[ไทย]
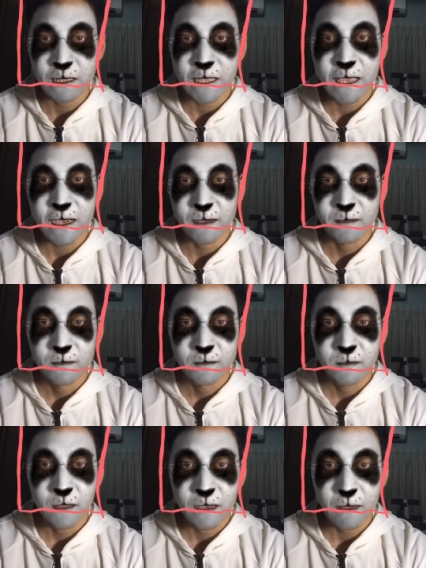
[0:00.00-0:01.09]
นแรก
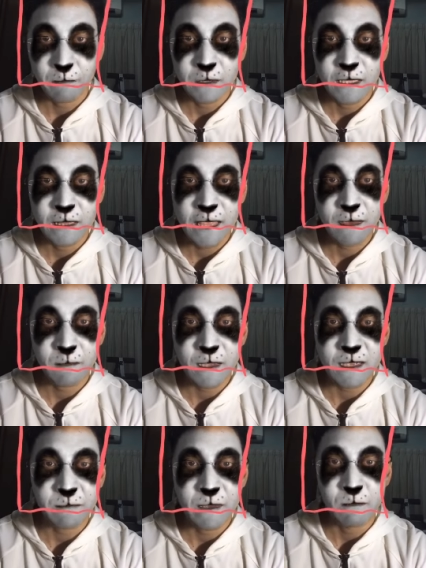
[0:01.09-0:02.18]
นะครับ ประเด็นแรกมัก
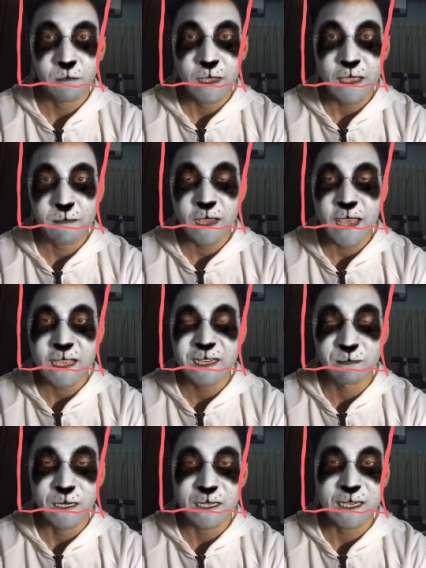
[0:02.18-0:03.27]
จะเป็นให้ให้
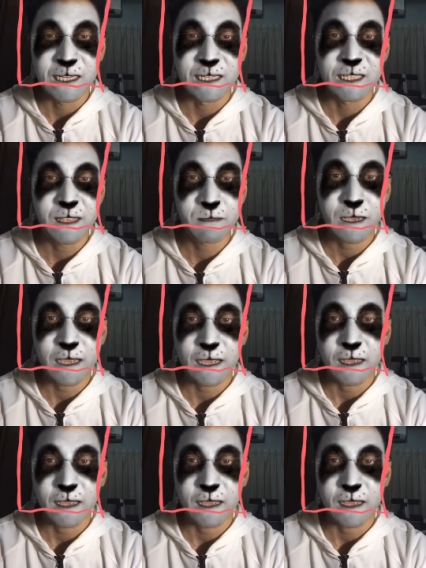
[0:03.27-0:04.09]
เหมือนเกินที่มา